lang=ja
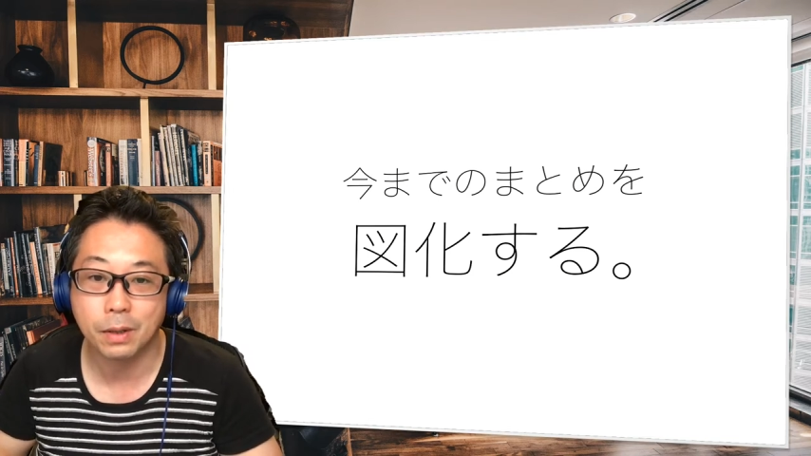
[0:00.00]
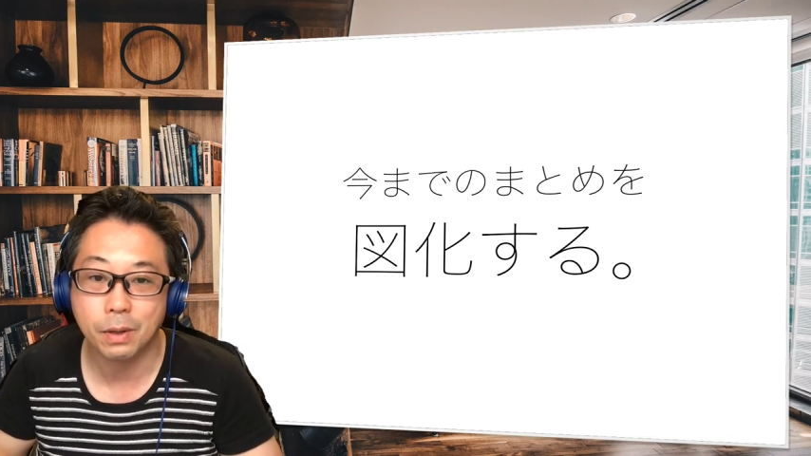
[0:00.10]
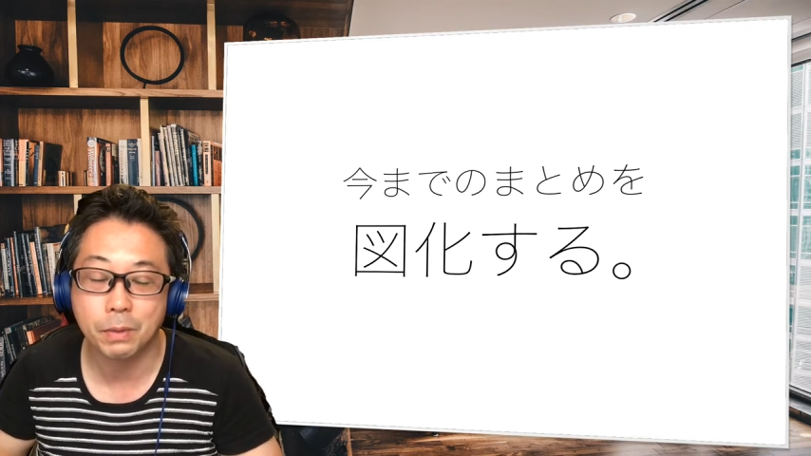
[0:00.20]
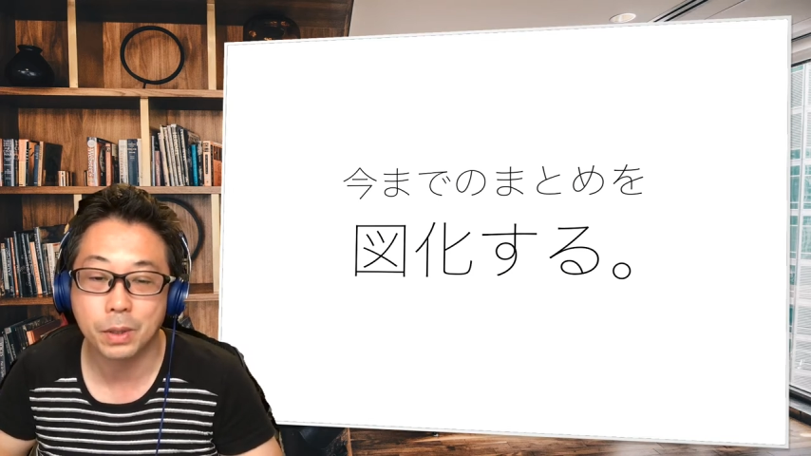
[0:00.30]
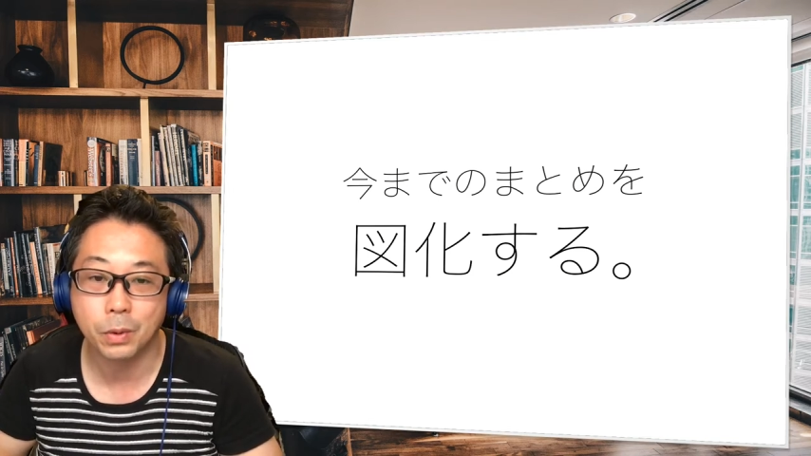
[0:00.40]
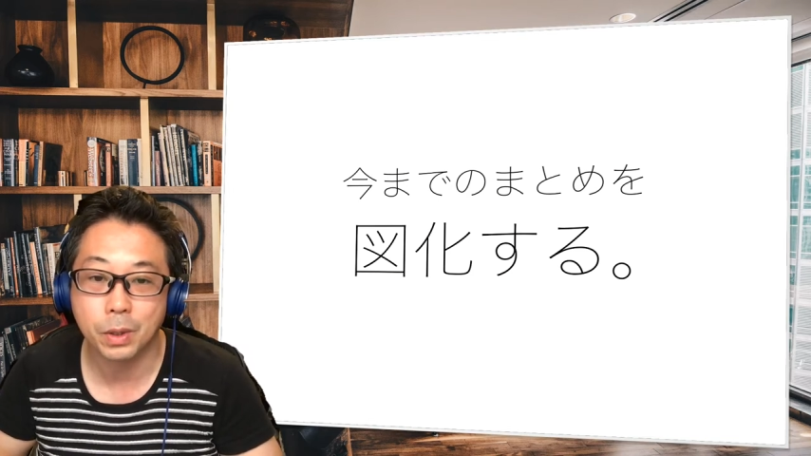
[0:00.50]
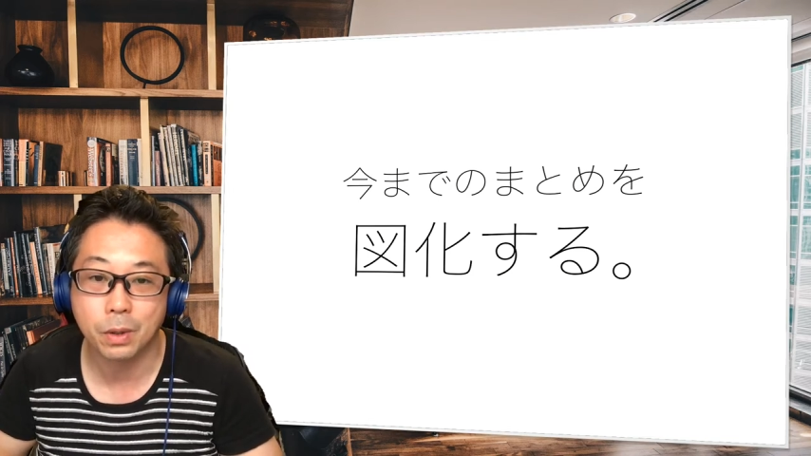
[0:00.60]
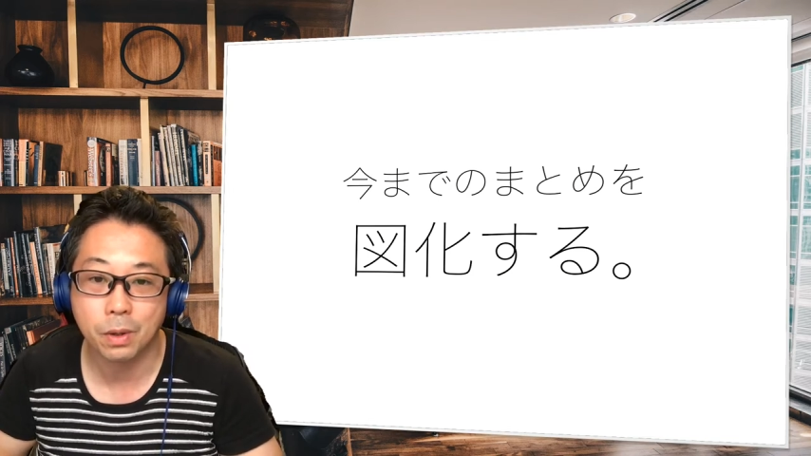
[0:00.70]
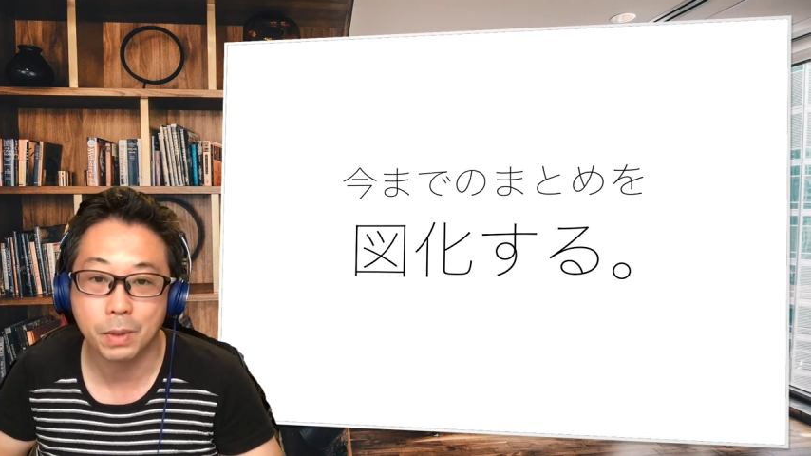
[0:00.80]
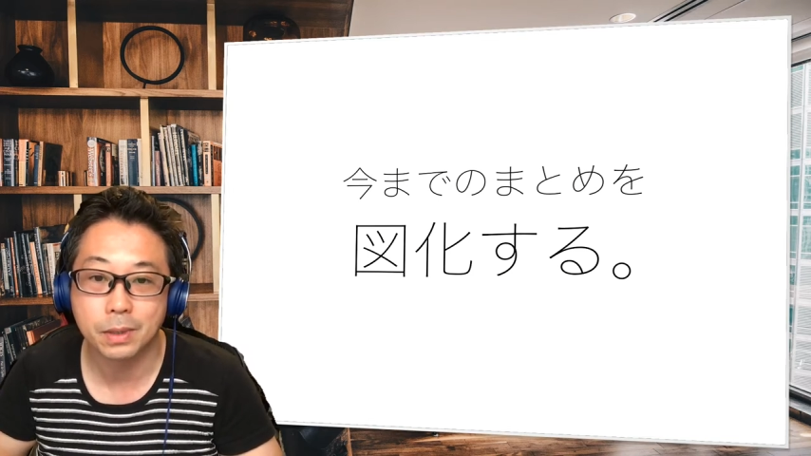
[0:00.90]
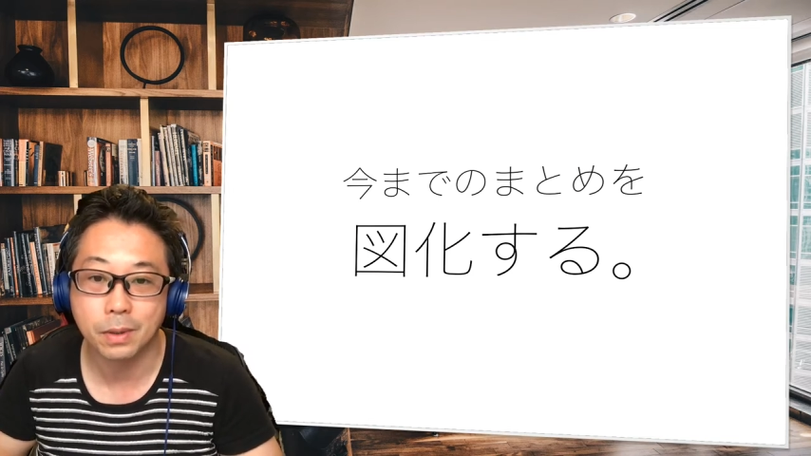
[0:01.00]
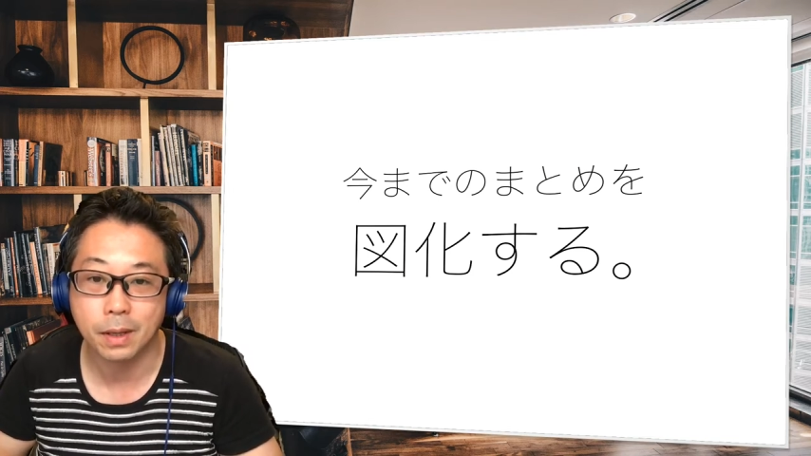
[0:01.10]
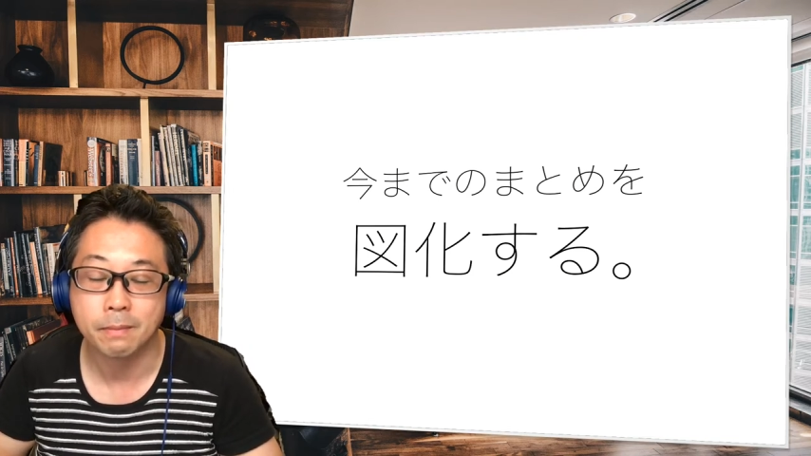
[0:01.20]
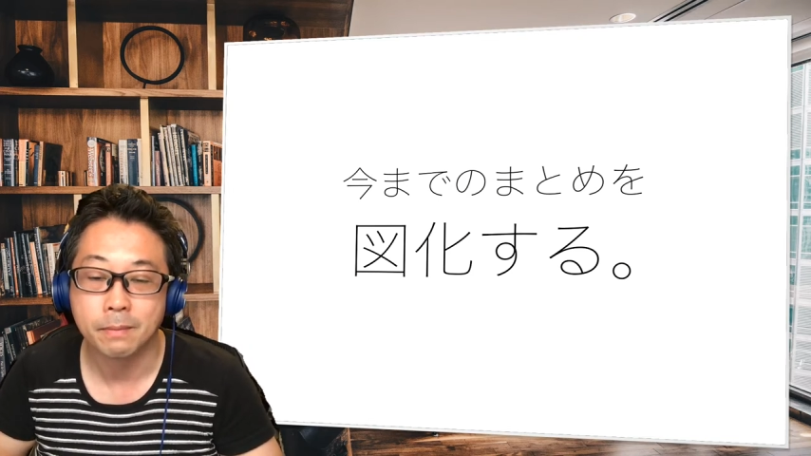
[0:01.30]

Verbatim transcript: Web に置いておきますので、